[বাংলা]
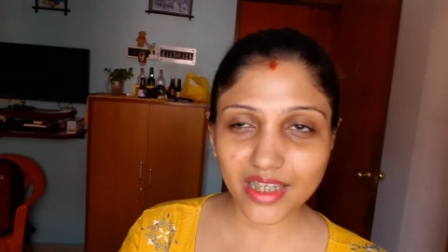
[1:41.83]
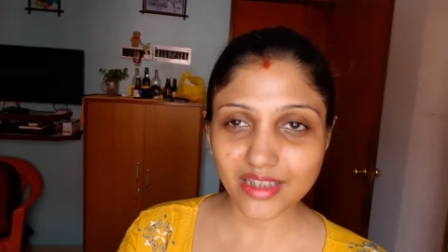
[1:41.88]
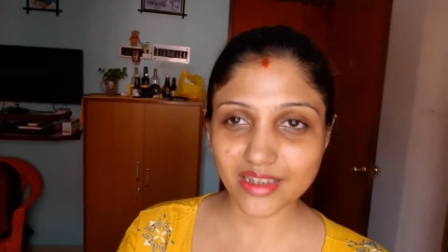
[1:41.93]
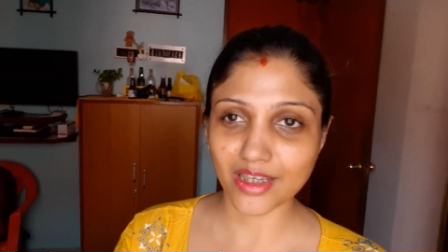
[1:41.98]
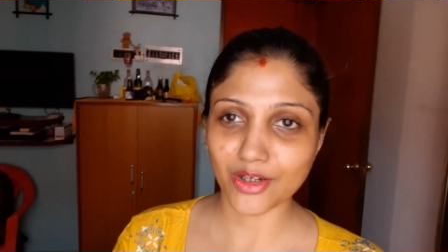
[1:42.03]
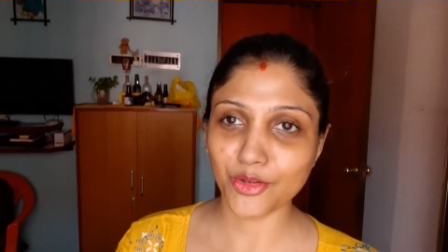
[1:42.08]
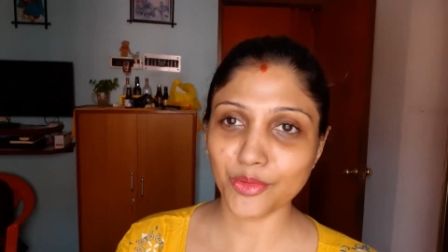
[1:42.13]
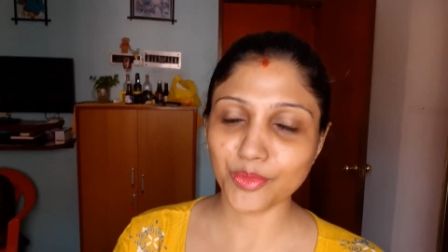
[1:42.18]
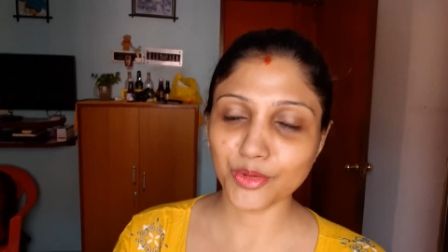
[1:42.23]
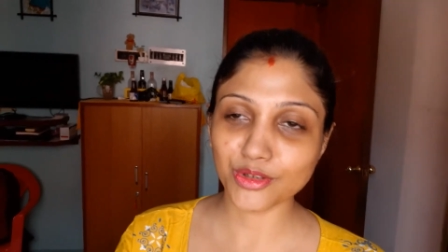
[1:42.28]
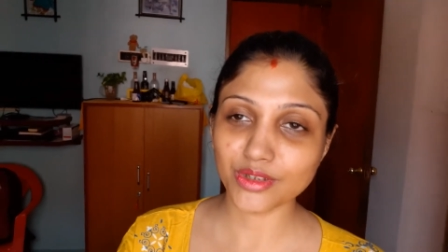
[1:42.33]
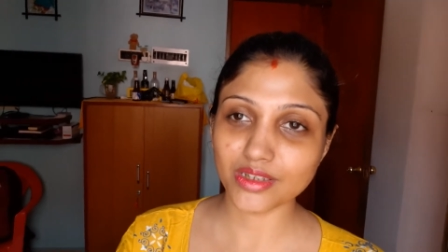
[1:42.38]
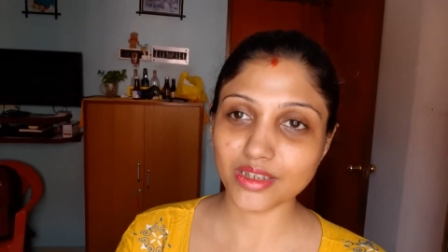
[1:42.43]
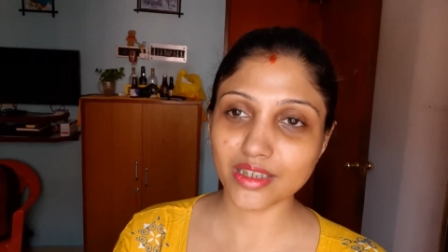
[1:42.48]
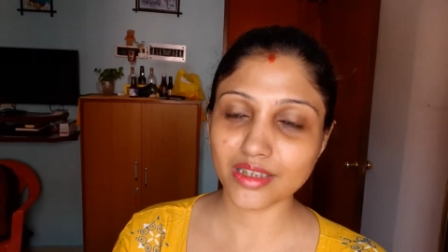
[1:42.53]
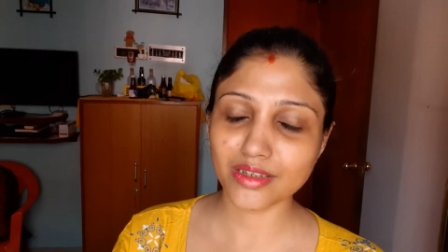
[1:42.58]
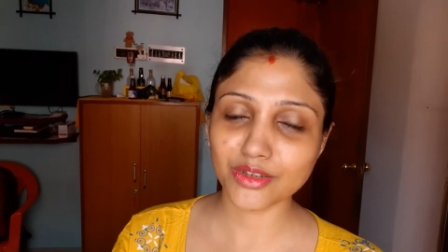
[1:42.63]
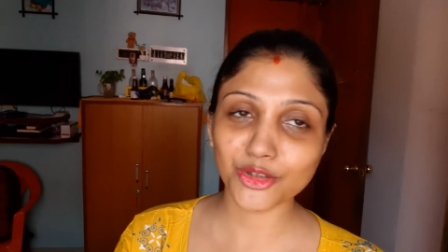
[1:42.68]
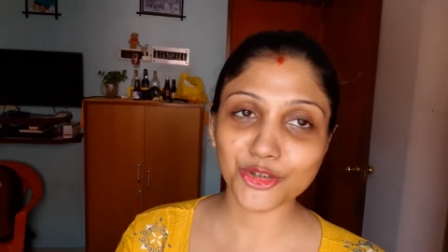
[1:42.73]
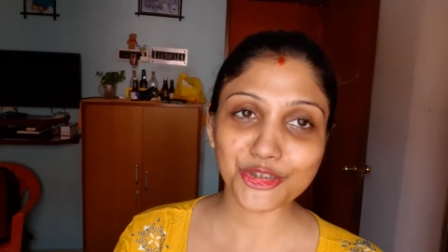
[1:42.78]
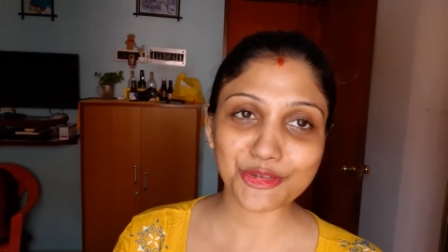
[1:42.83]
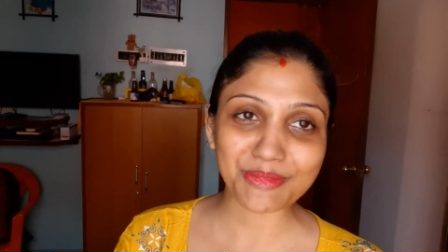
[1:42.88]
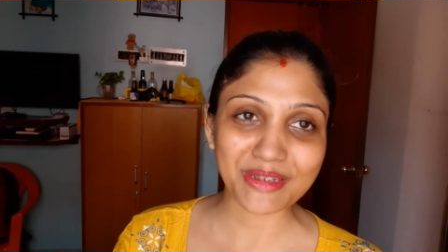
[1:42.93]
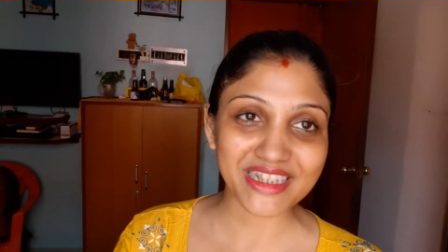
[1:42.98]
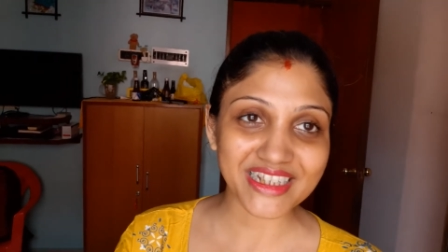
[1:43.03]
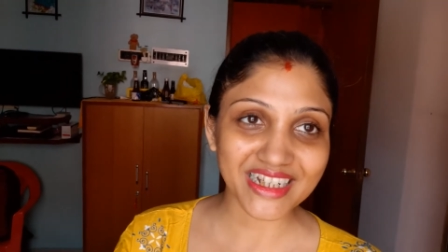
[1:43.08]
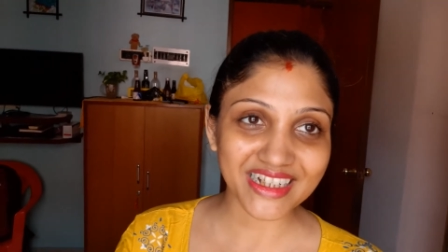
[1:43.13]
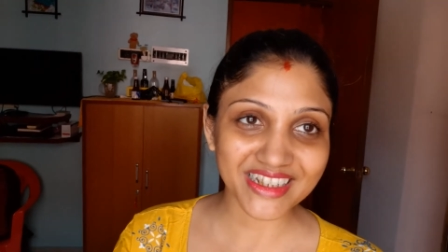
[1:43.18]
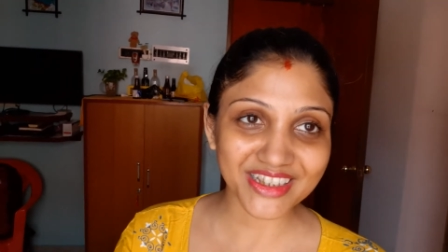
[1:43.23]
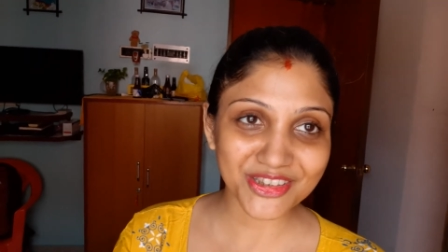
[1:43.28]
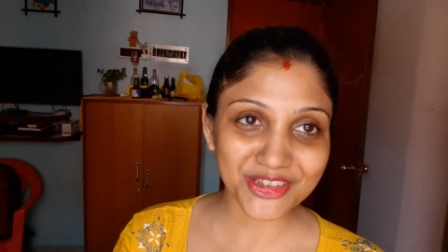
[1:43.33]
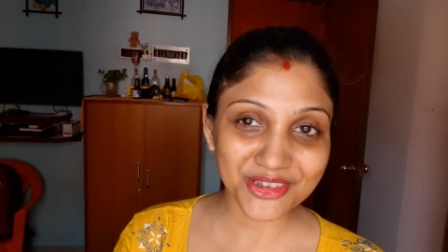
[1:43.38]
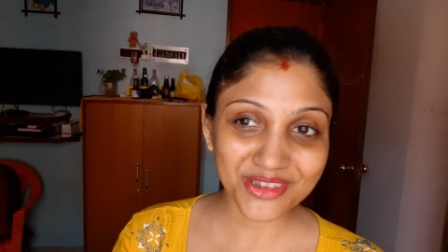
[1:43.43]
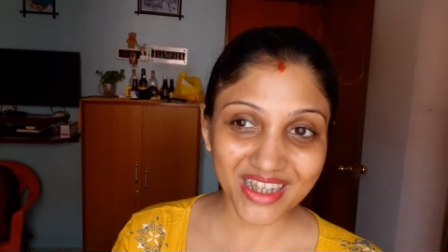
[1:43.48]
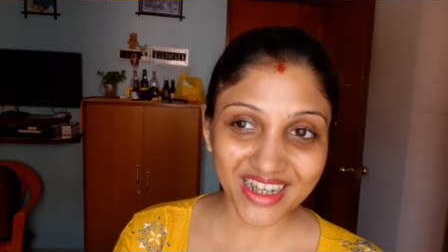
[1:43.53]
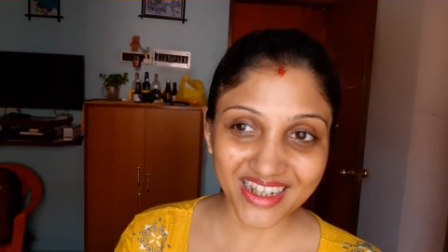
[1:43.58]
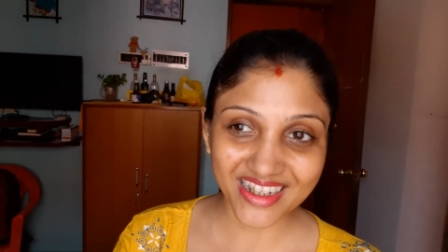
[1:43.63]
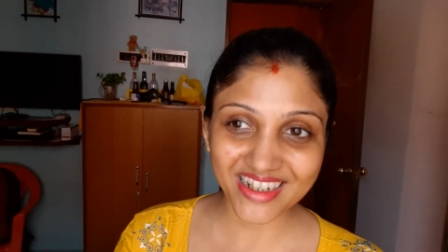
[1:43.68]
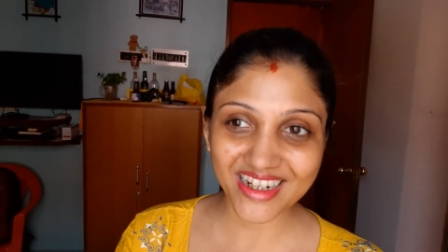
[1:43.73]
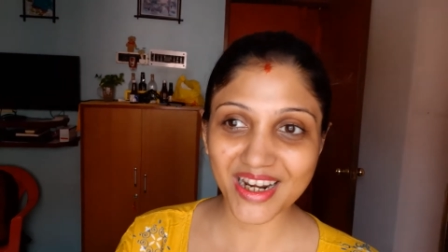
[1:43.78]
দেখো প্রতিদিন তো স্পেশাল কিছু
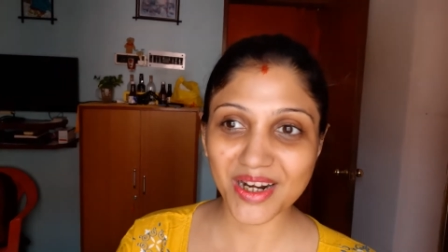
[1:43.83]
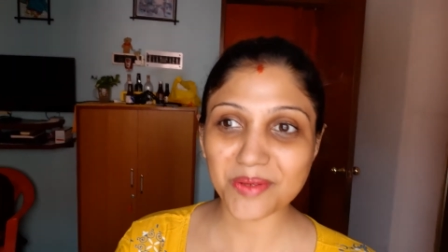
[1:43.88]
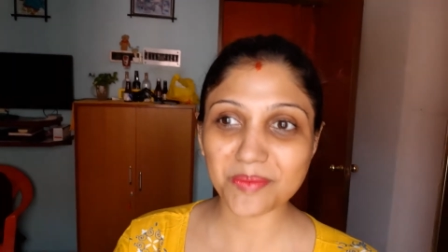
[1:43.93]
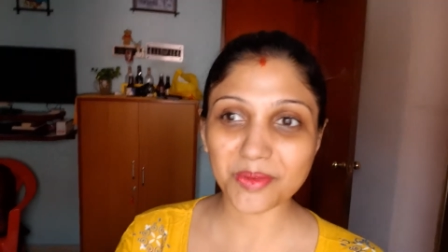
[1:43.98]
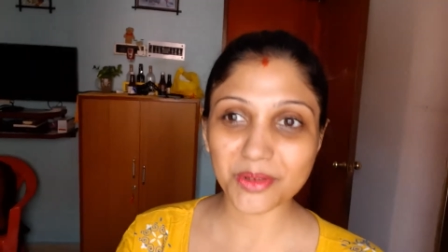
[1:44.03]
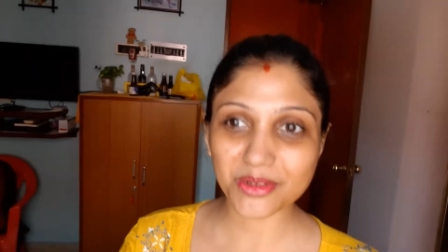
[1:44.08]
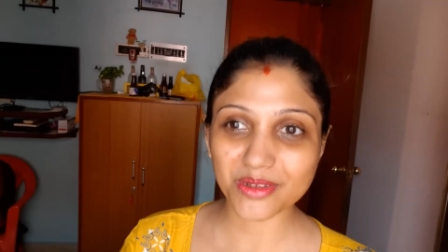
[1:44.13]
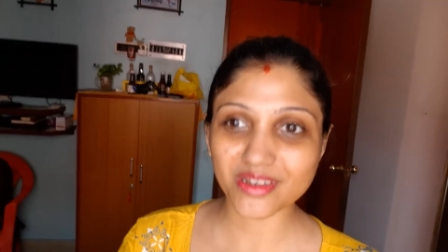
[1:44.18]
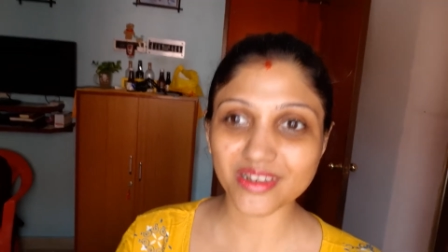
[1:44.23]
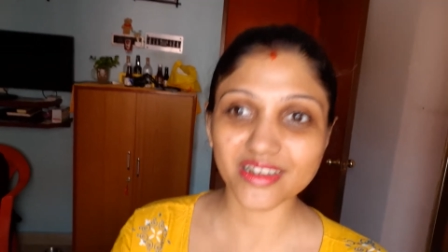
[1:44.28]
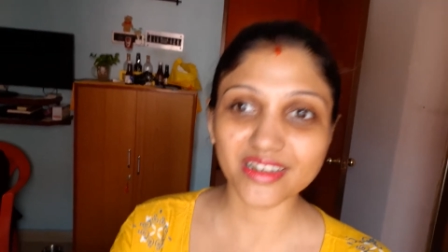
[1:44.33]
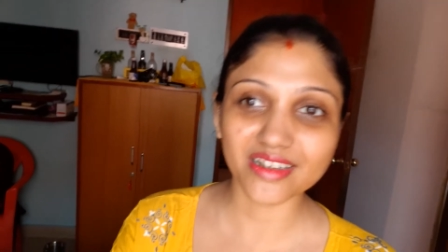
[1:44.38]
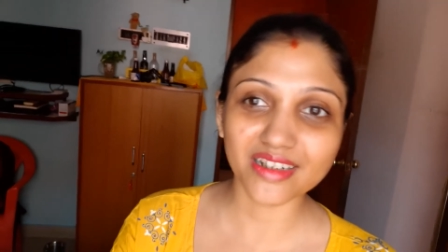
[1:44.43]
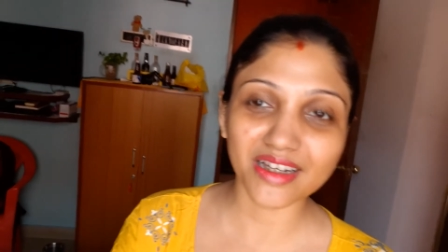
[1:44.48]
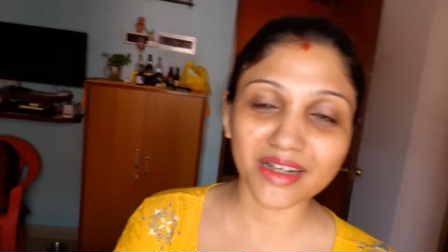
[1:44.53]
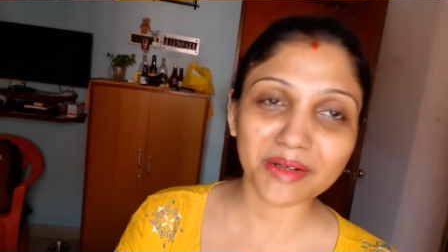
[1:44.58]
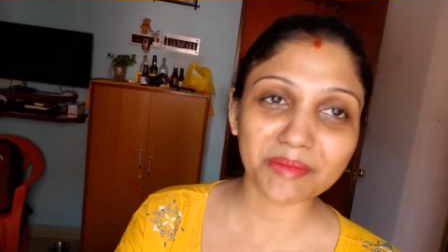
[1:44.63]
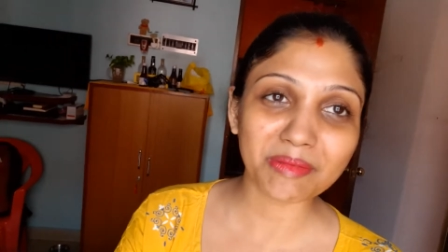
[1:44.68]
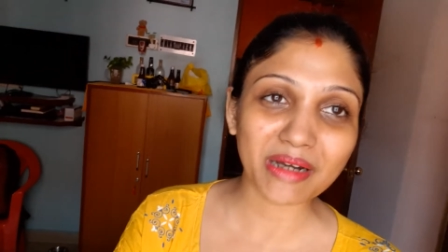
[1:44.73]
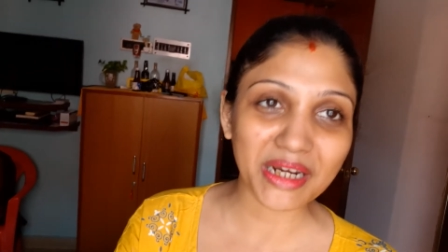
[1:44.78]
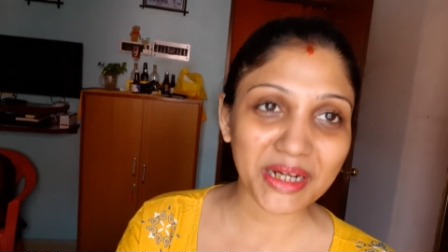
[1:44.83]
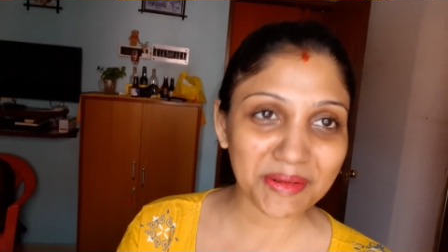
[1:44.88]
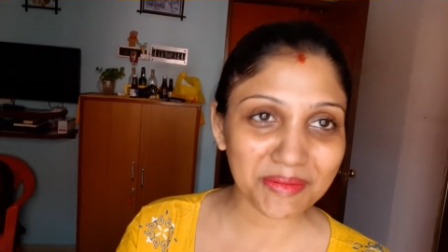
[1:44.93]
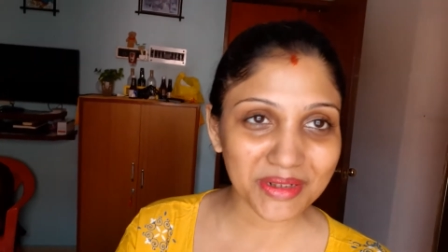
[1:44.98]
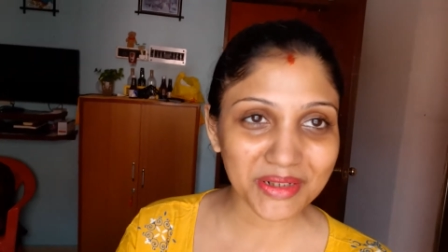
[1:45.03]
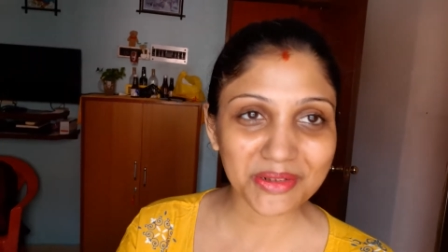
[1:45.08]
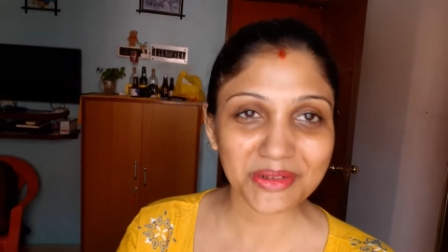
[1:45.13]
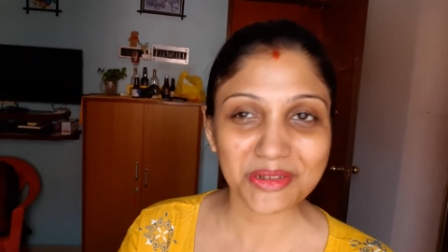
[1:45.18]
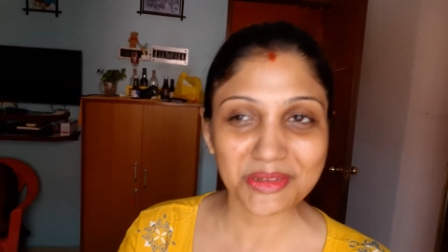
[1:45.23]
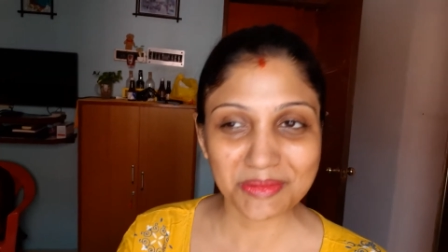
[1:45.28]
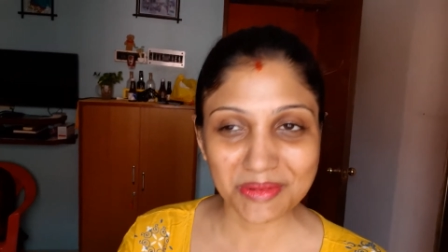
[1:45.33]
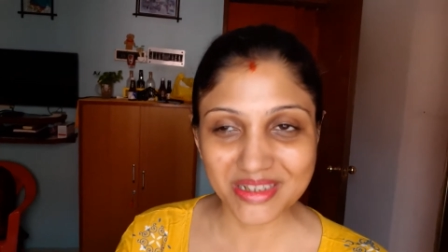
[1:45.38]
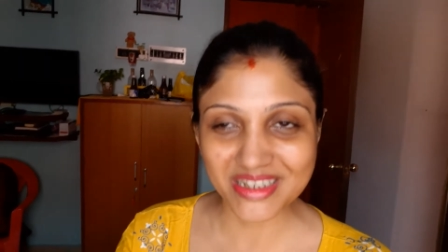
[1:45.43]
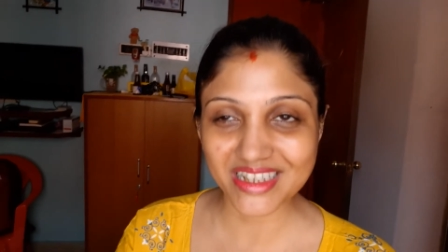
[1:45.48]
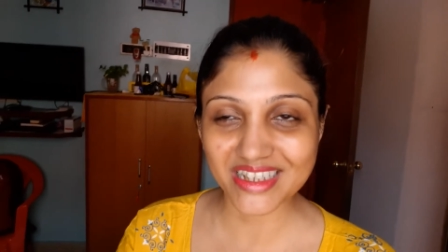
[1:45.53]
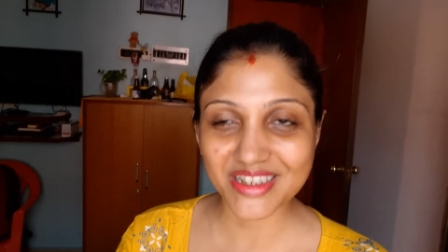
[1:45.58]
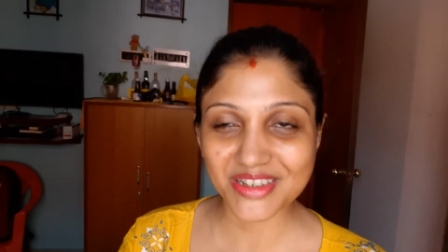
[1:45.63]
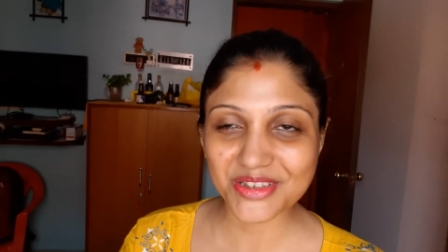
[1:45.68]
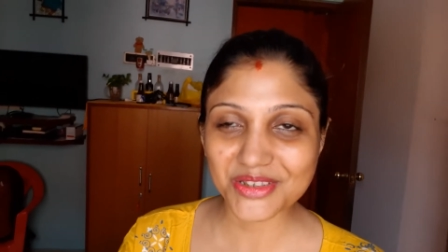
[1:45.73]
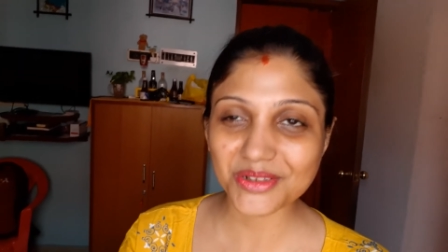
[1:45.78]
থাকে না আর প্রতিদিন বাইরে বেরোনো স্পেশাল
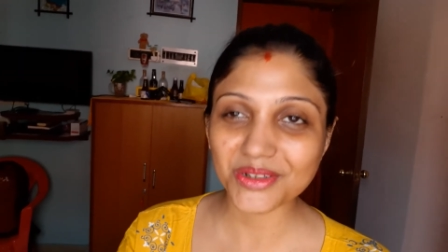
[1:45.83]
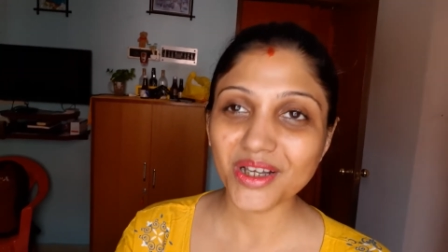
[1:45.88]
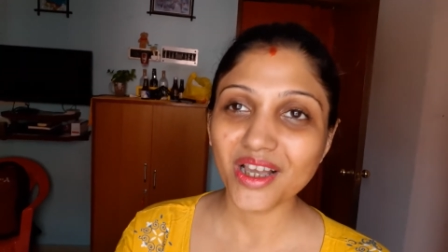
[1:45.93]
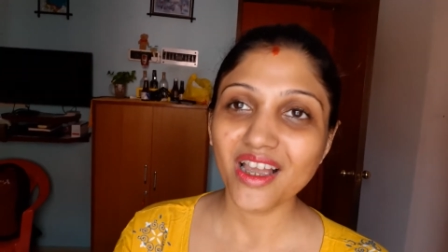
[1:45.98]
কিছু